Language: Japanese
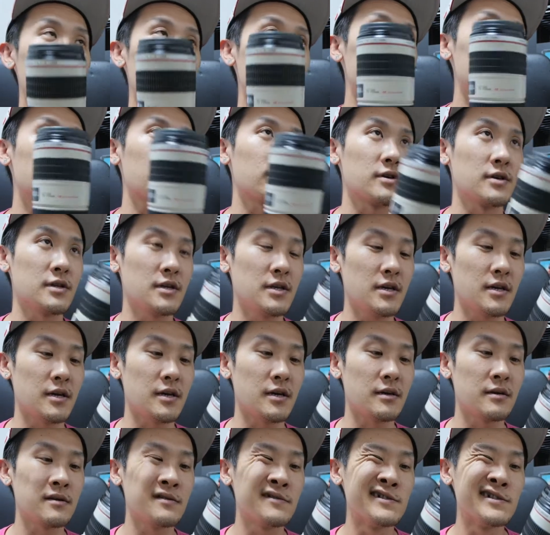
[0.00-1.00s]
るとき
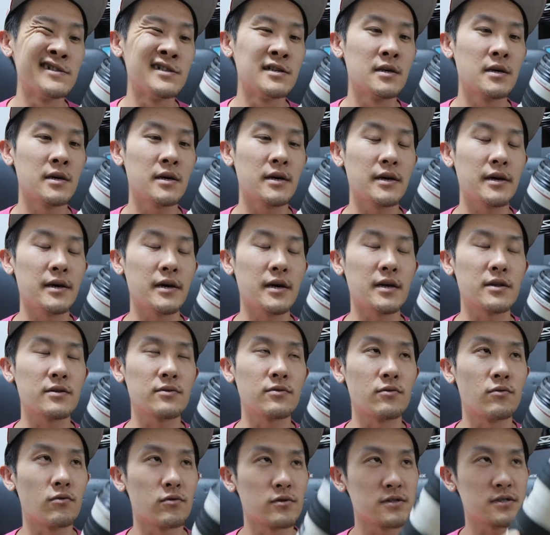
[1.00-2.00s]
に、
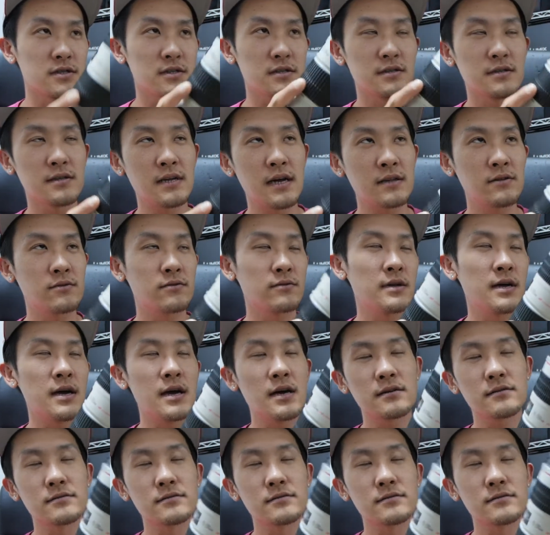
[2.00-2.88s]
こう、なんとな